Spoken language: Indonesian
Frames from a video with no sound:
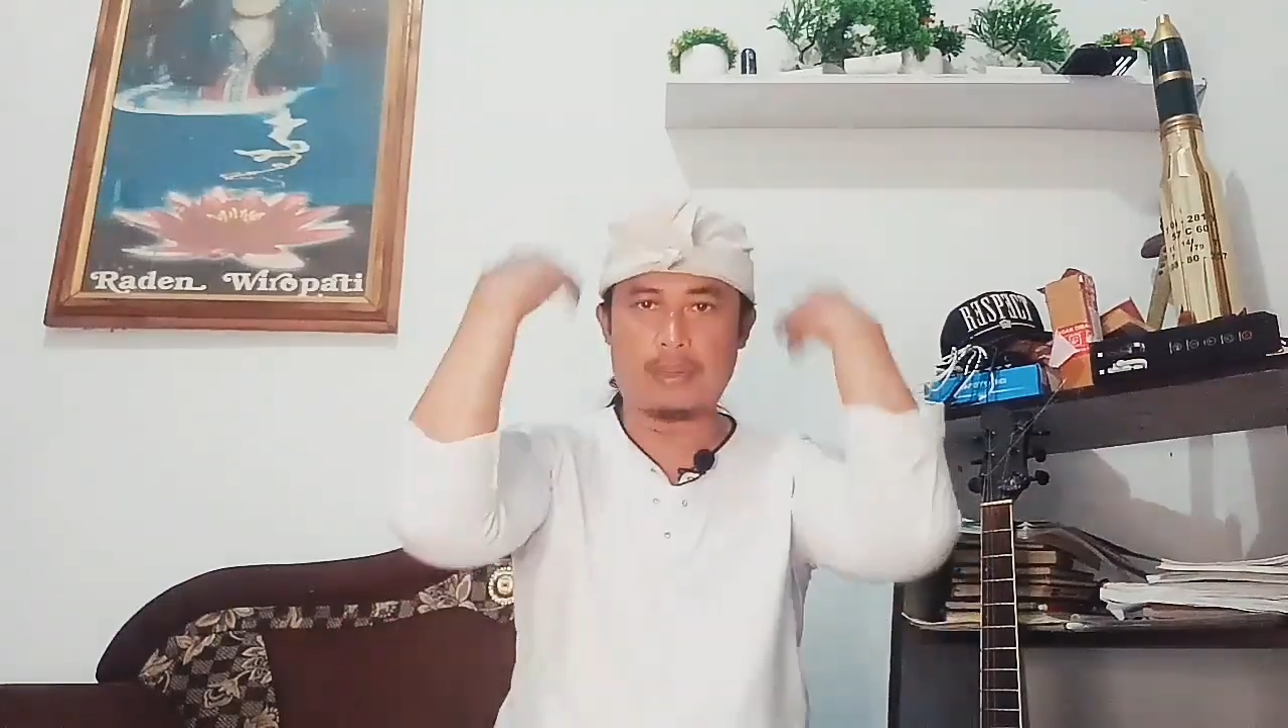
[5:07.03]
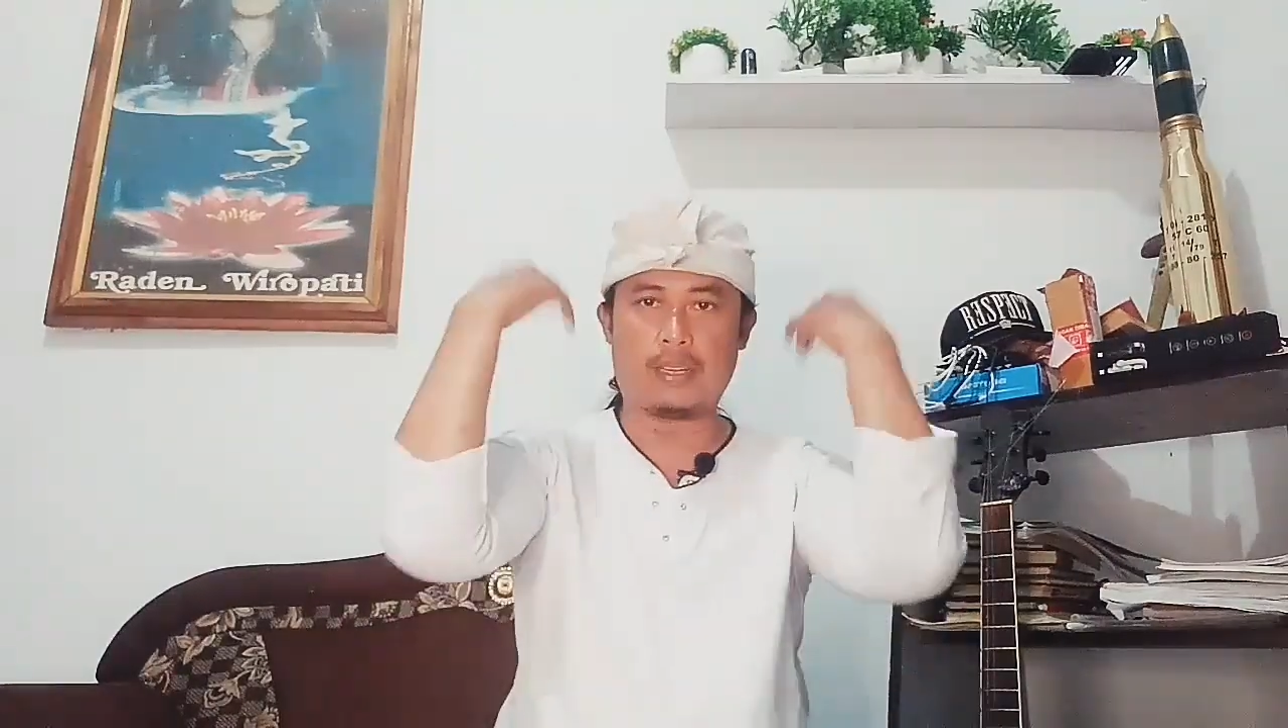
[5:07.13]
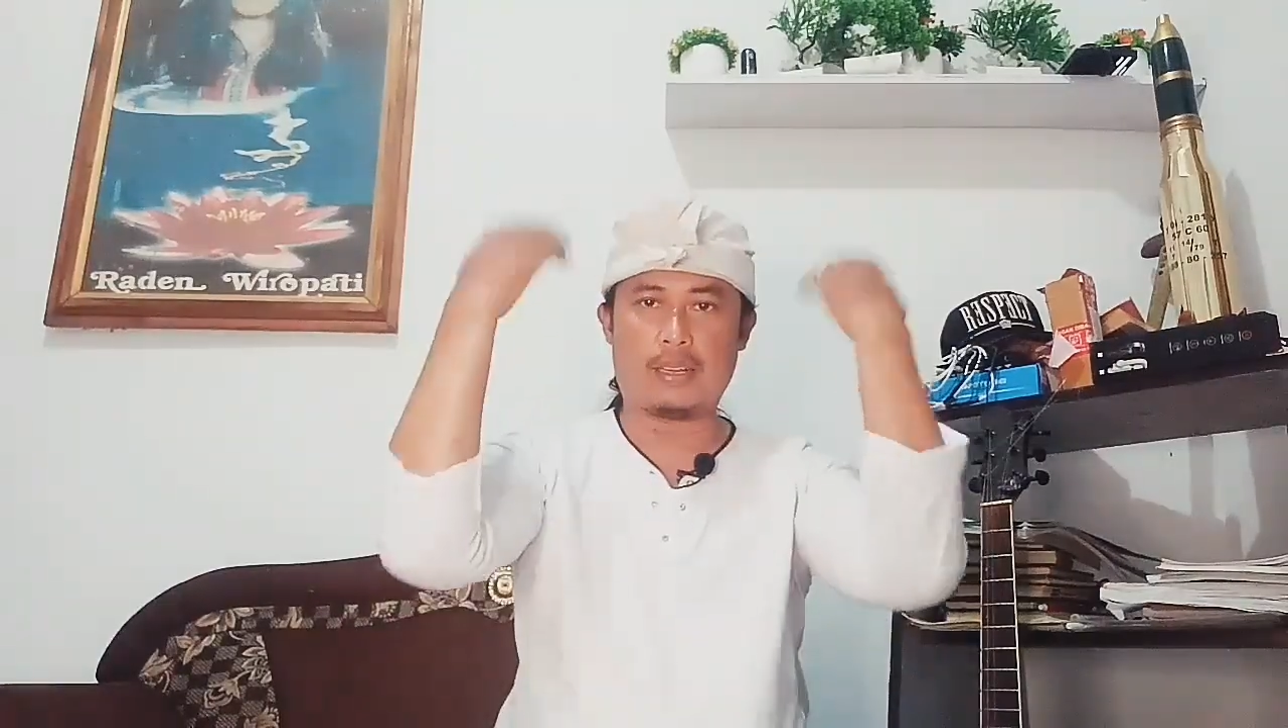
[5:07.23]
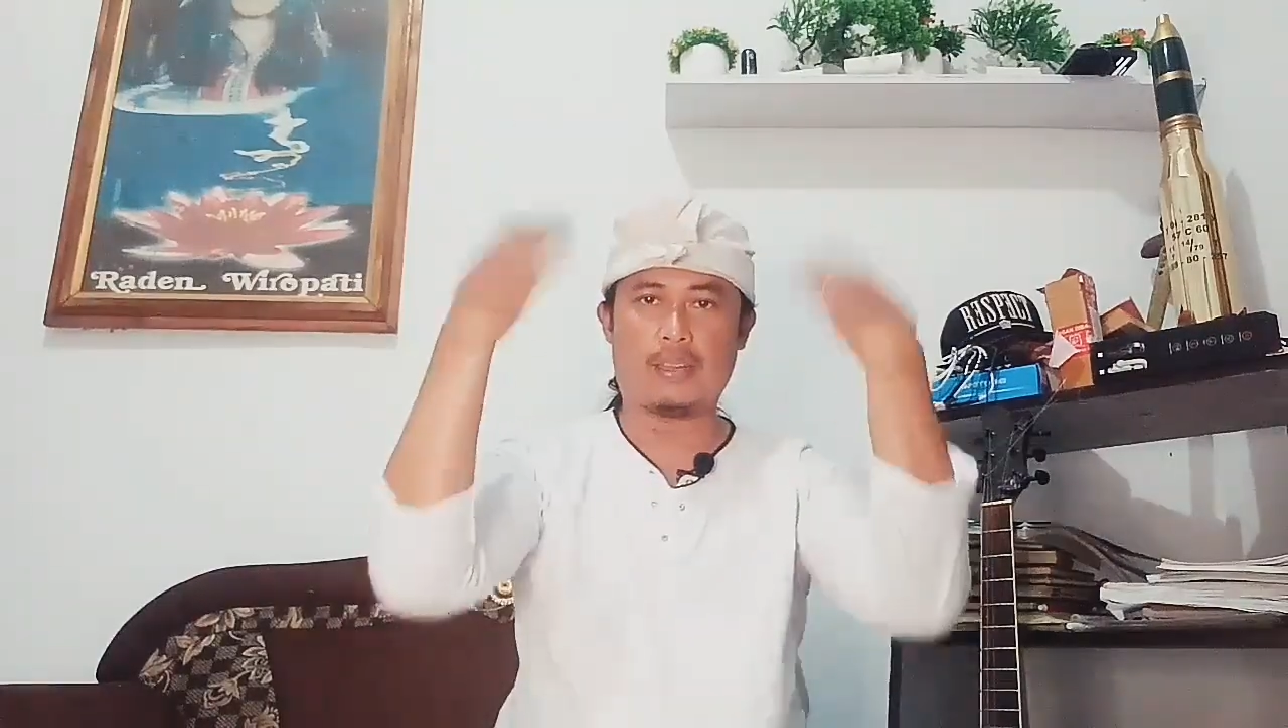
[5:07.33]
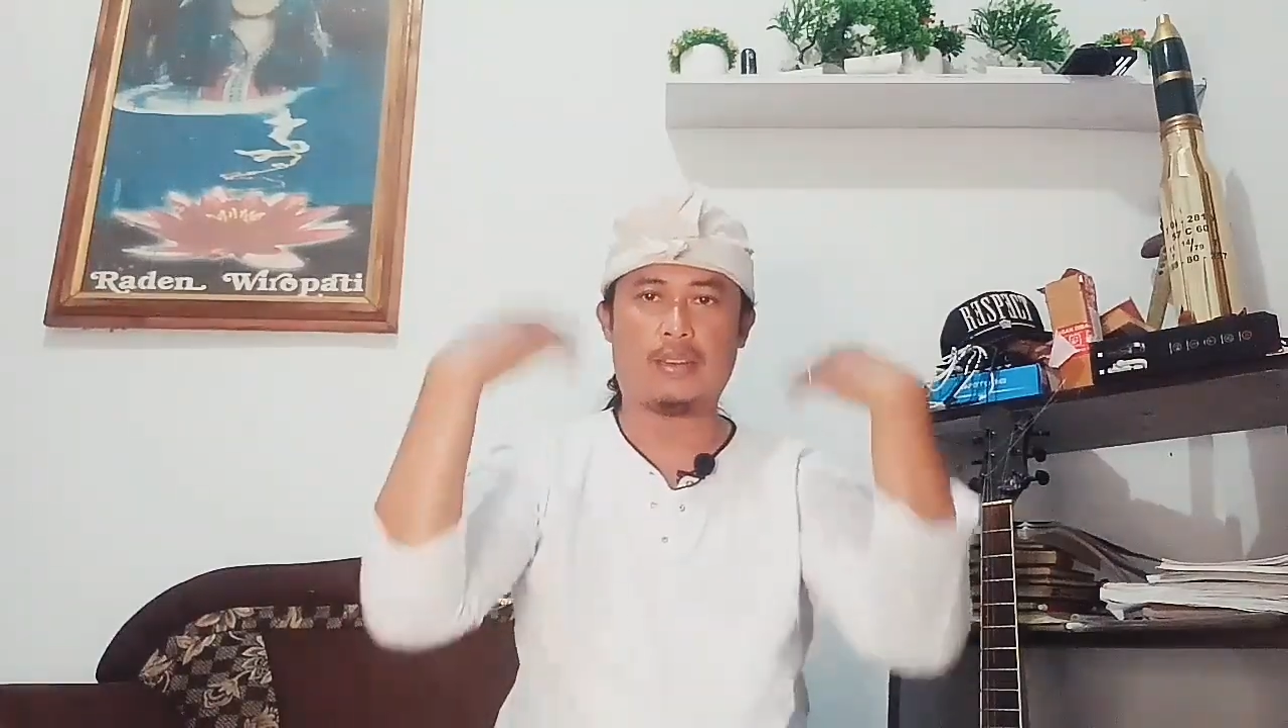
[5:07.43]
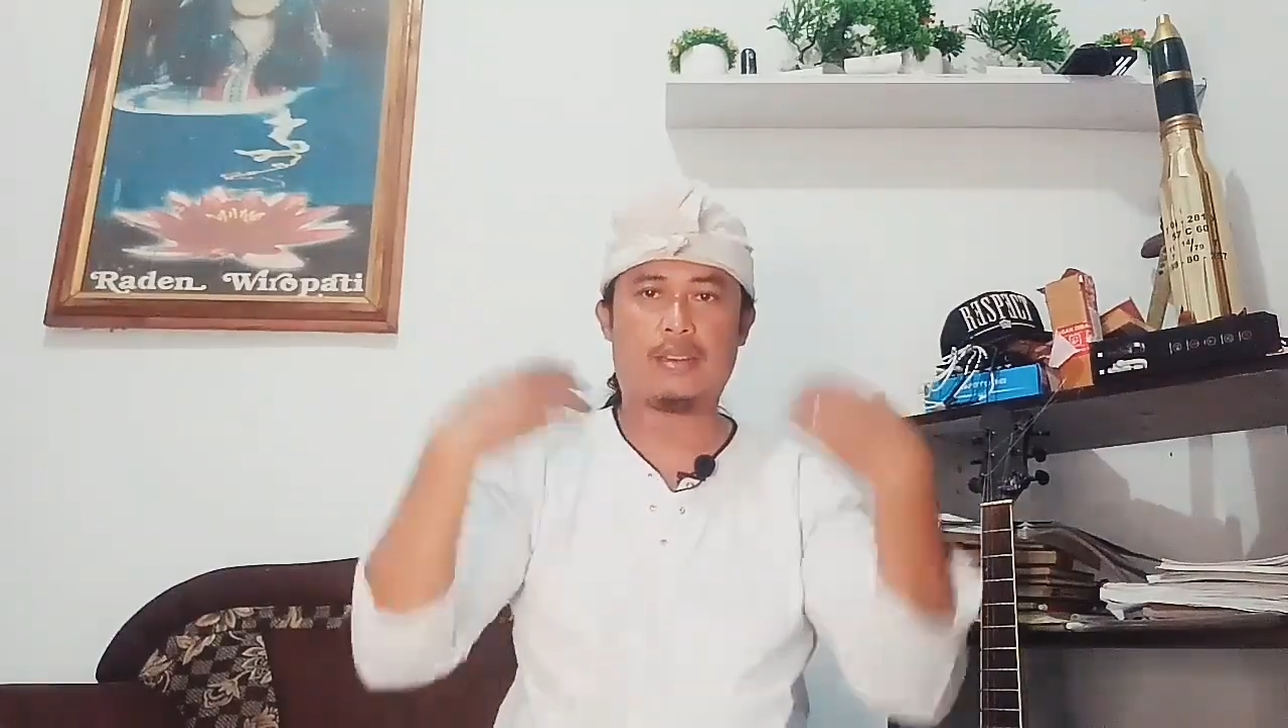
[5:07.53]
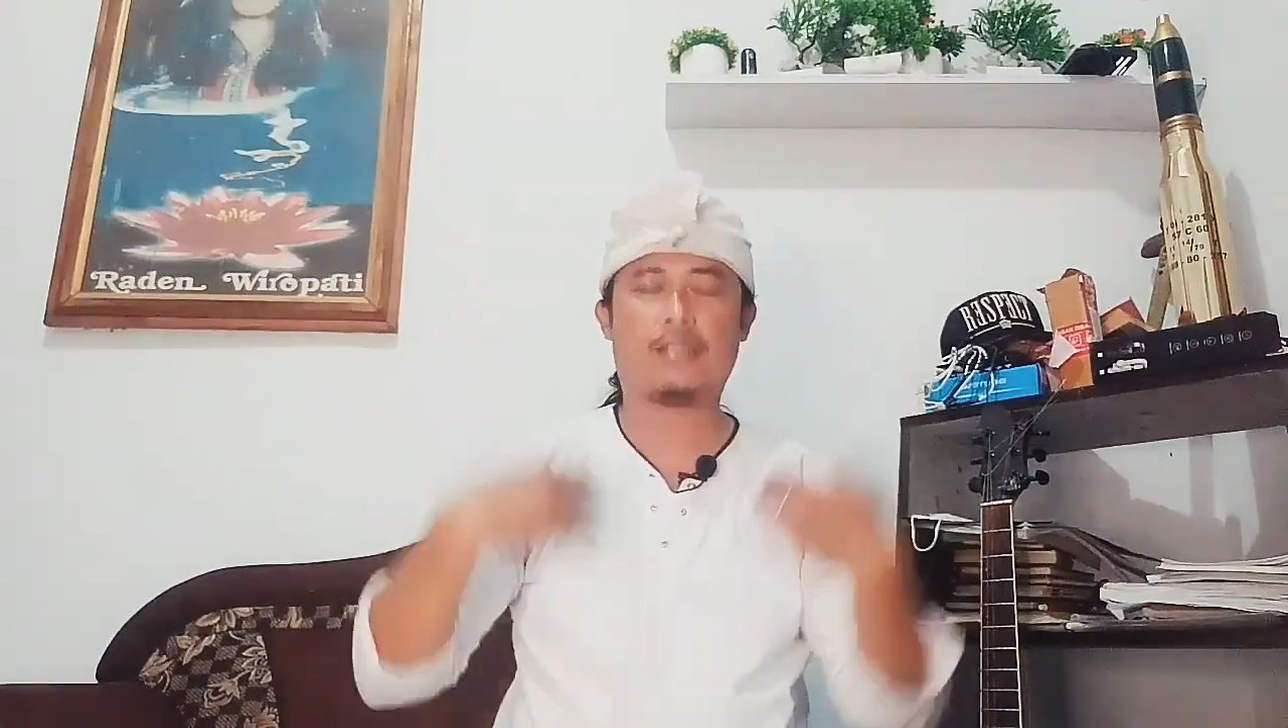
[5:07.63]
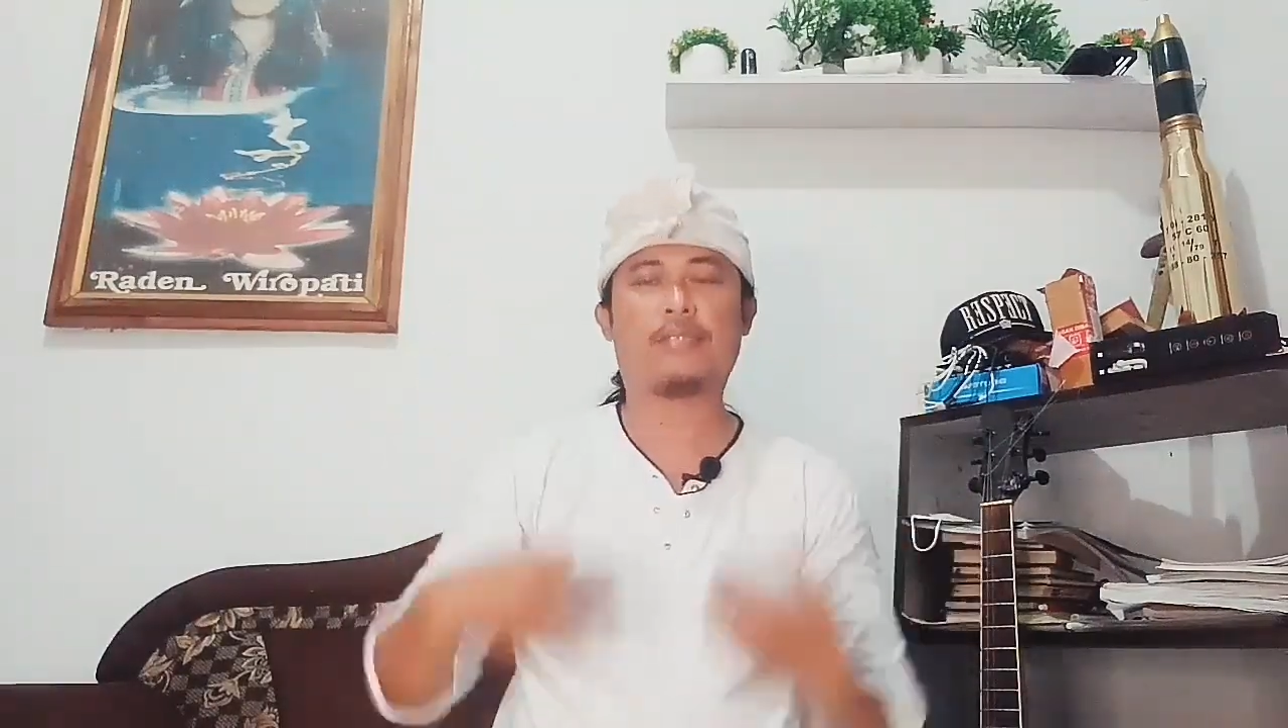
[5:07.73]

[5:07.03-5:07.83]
mandikan.